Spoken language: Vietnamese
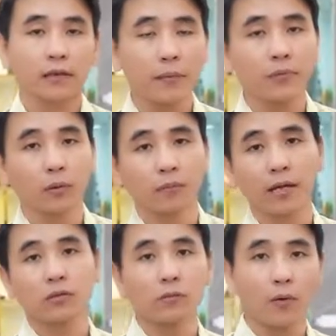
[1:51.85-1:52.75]
áp dụng
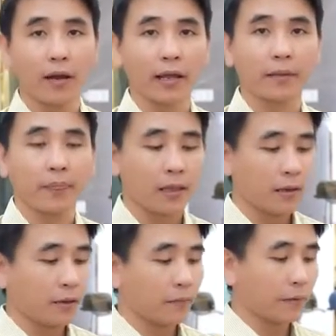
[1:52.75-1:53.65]
đa số mẫu này,
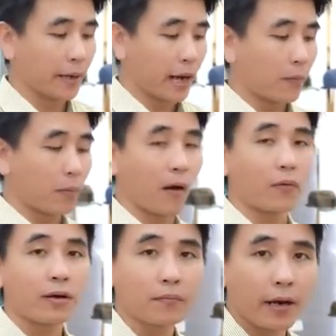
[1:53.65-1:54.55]
bởi vì đây là một
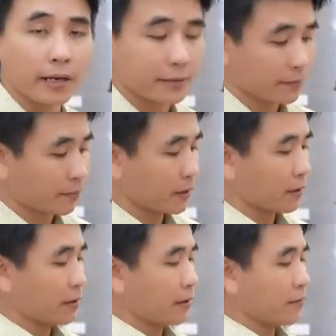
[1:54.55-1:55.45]
mẫu rất bền.
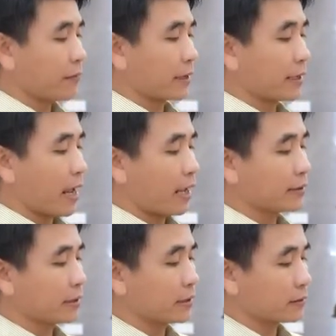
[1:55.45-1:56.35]
Phần da
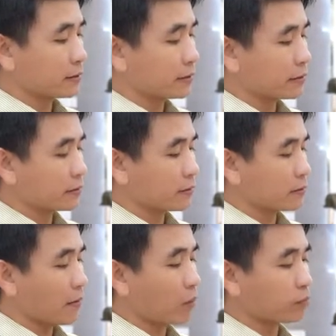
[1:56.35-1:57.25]
sẽ được
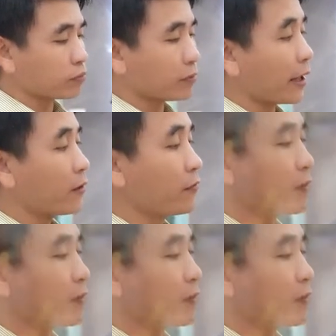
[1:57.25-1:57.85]
bọc theo